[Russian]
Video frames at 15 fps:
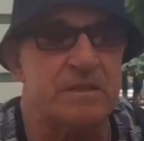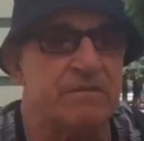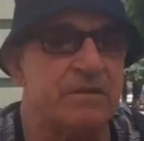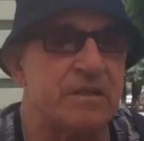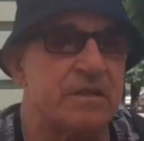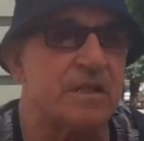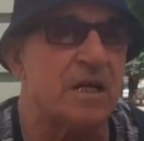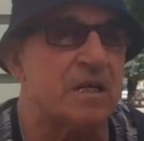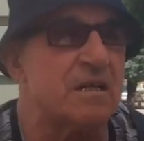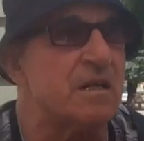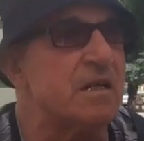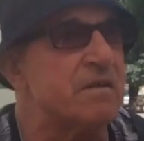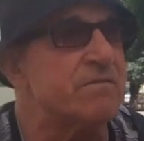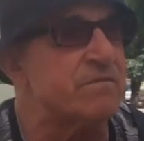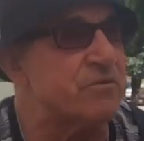Извините,
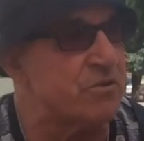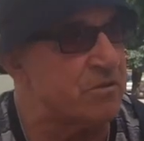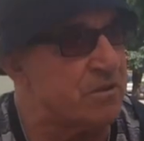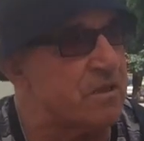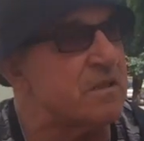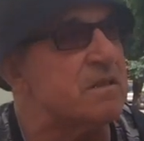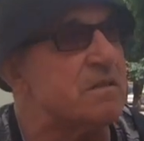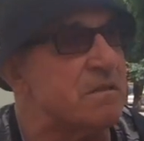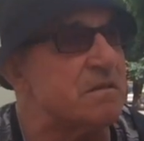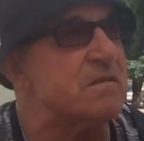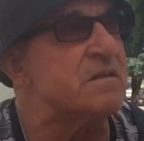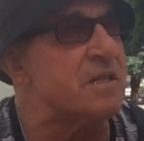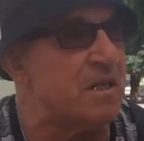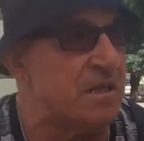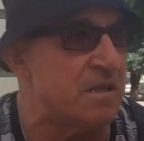Англия все-таки
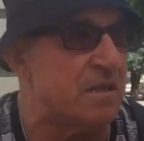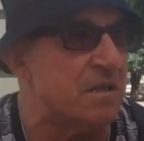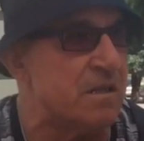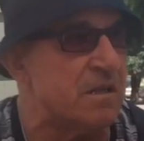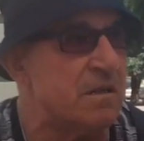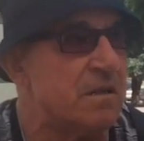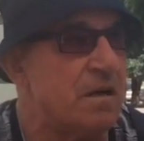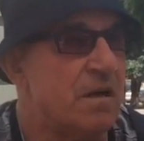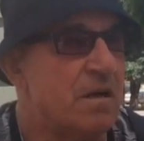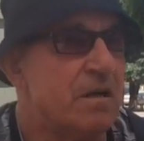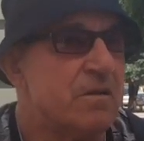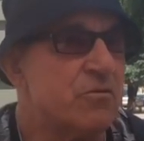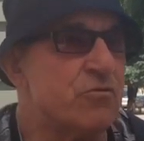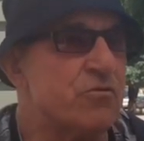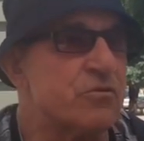сильнее.
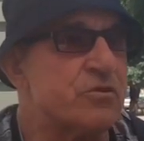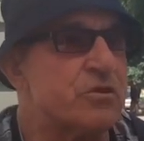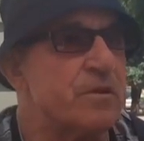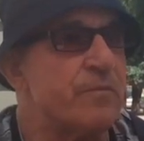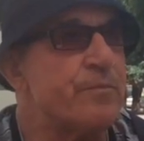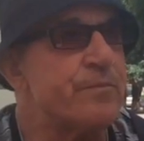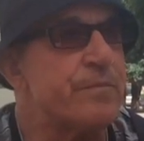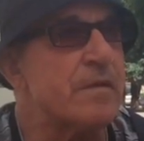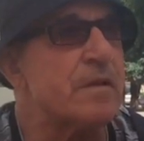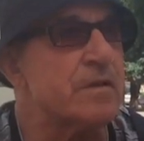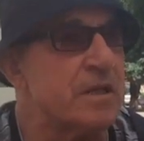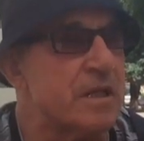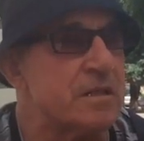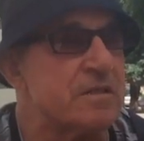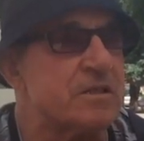ну, не крути.
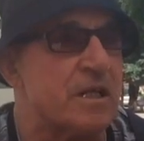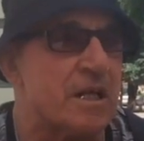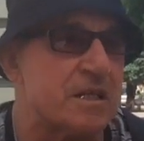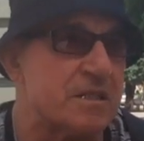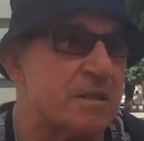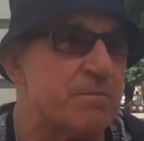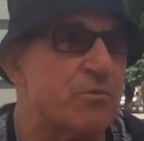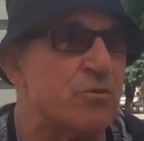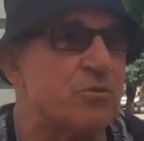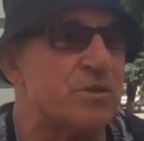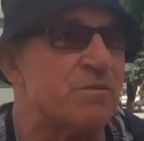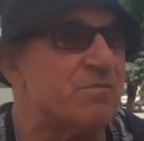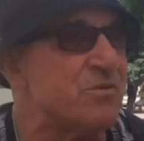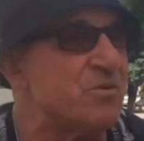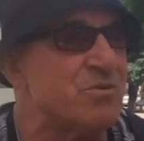Да, стараться
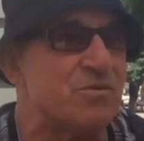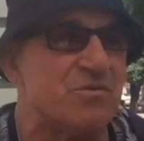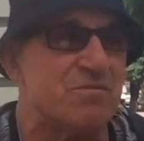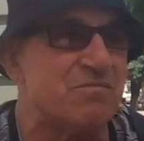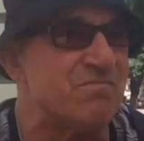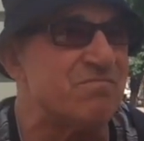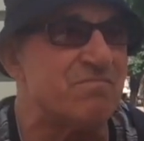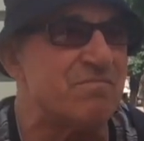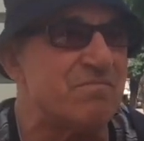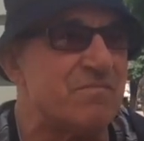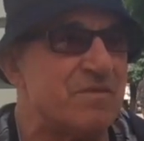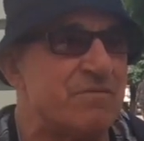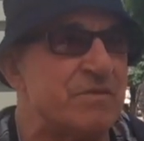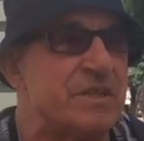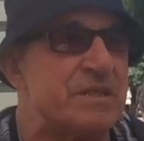будем, но ну,
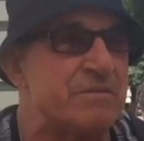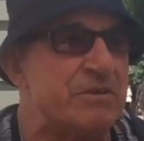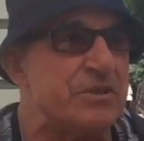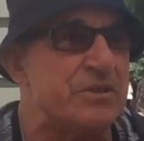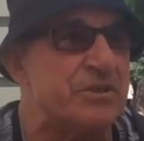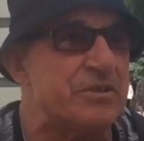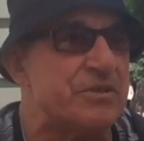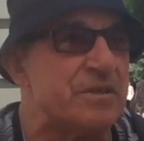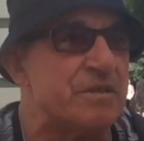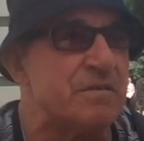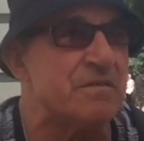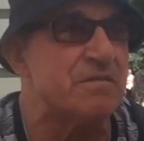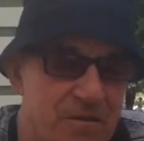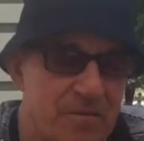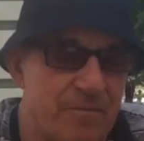вы извините.
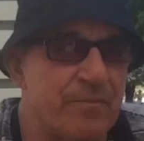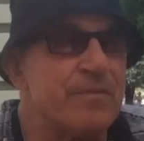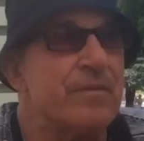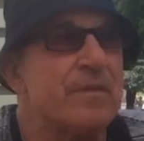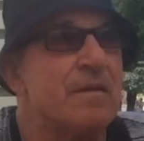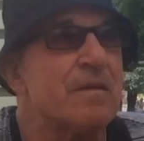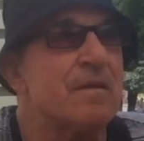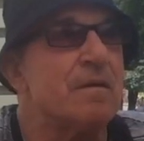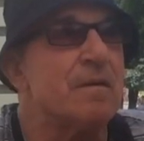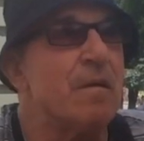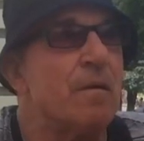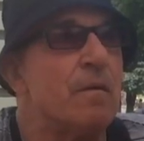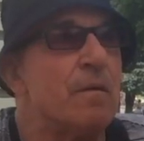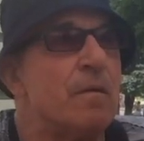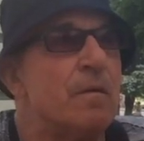Шевченко
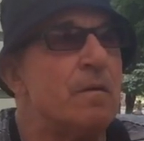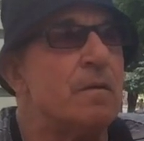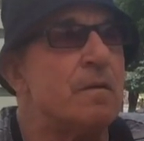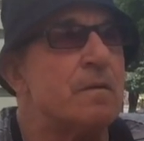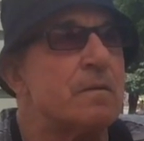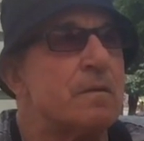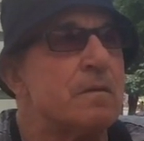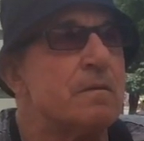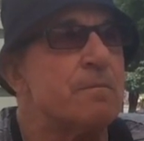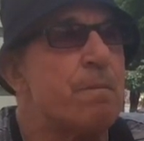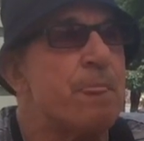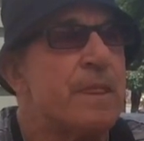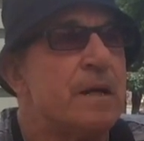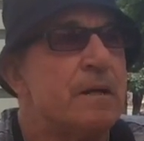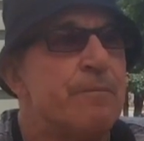вам вообще как тренер,
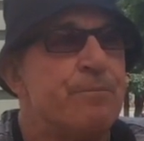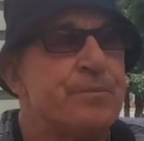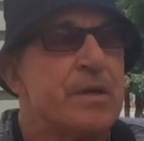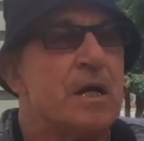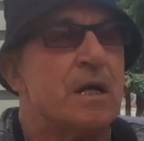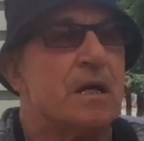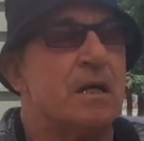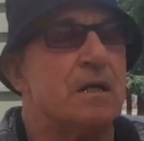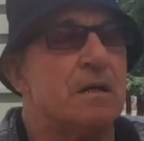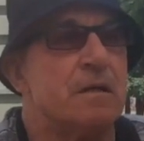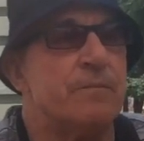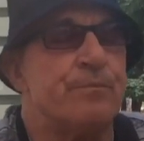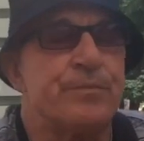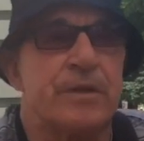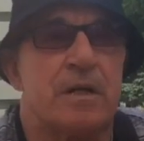он нравится? Он
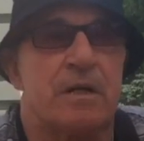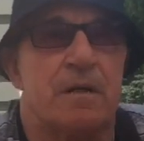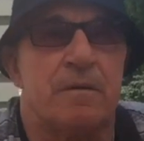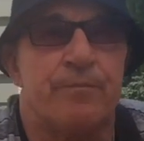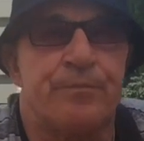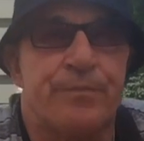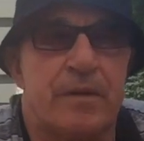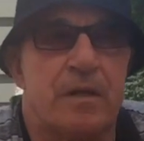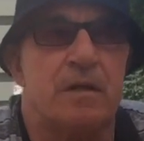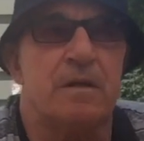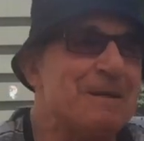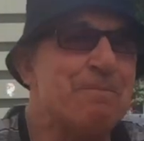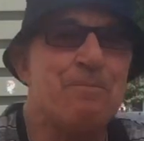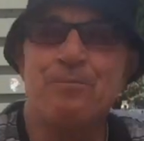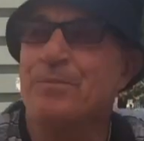вот перспективный как
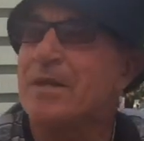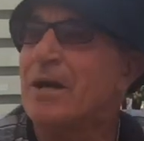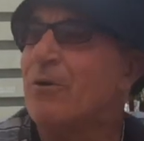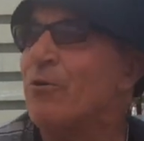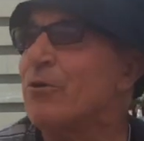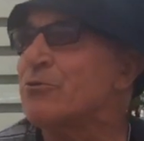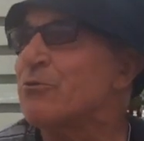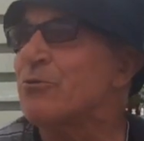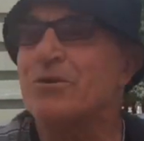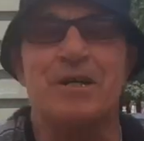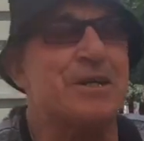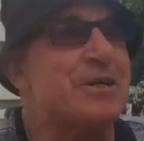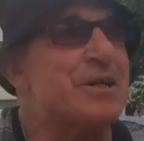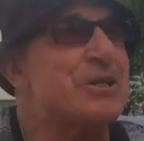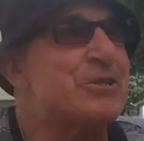тренер? Он
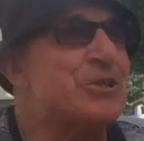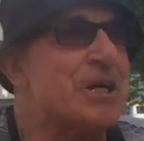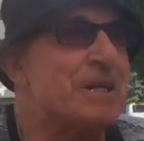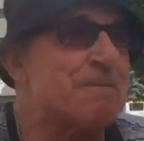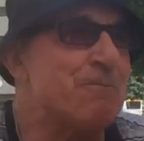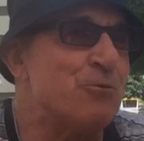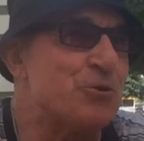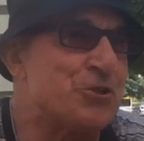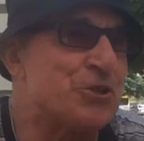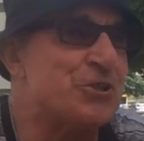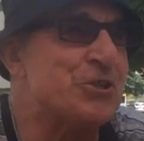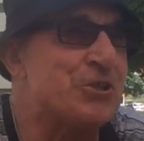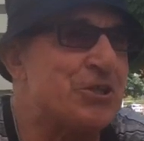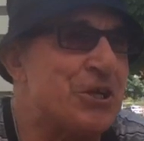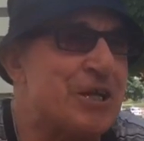только кричать
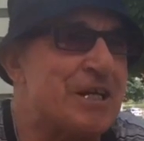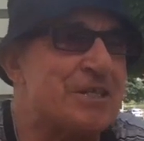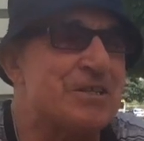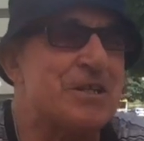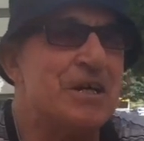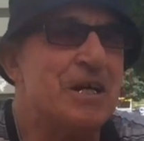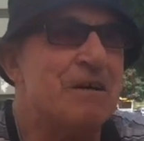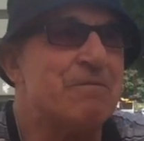может, это раз.